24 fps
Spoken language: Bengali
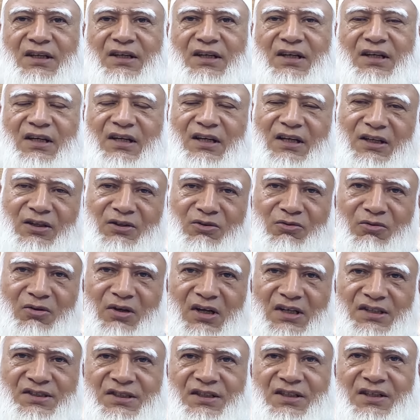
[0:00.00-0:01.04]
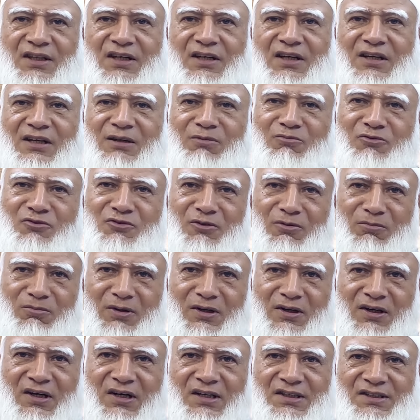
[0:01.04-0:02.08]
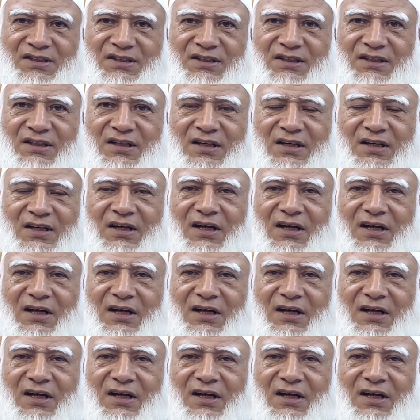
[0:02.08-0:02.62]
এখানে হিন্দুরা আছেন এখানে মুসলমানরা আছেন